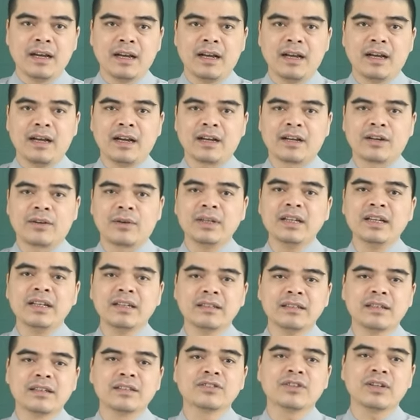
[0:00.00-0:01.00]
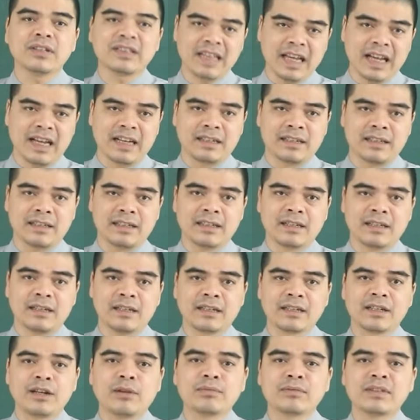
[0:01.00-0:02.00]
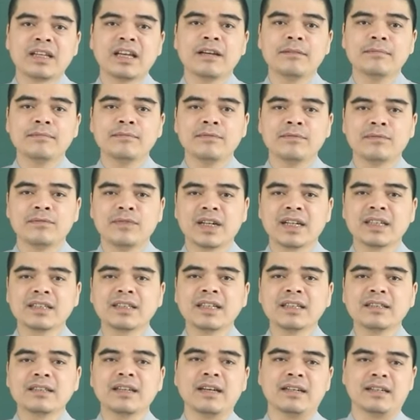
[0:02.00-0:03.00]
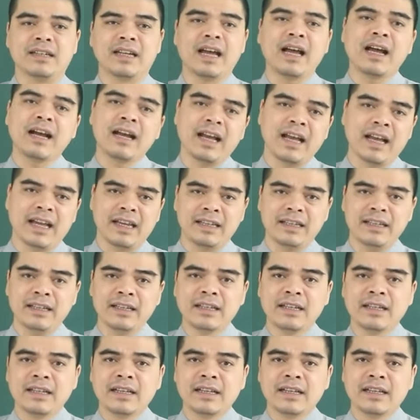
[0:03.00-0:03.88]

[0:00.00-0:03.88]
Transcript: à, có định hướng rõ ràng, cộng thêm với cái tinh thần hăng hái,